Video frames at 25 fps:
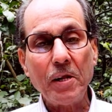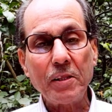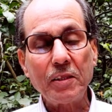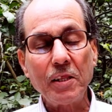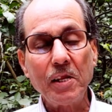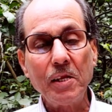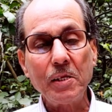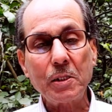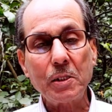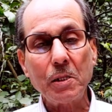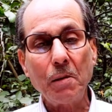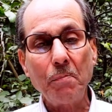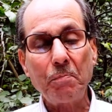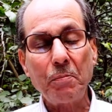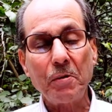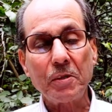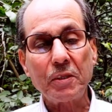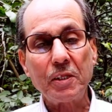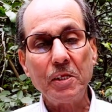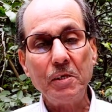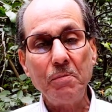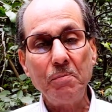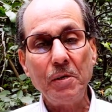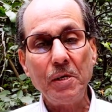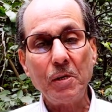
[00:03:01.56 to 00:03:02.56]
पैतृक
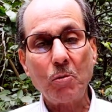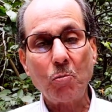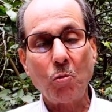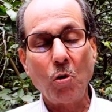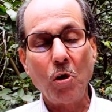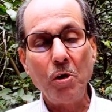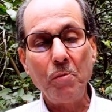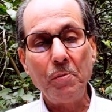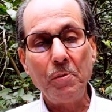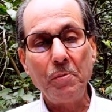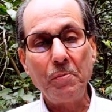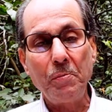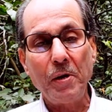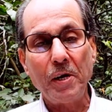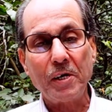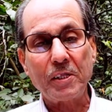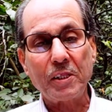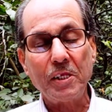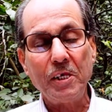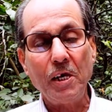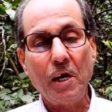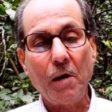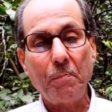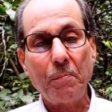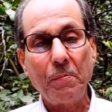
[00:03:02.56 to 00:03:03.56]
संपत्ति में कोई भी
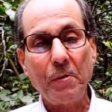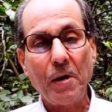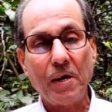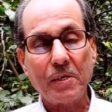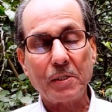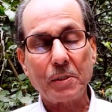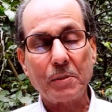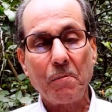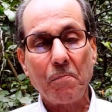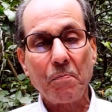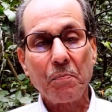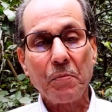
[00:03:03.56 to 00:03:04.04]
व्यक्ति अपना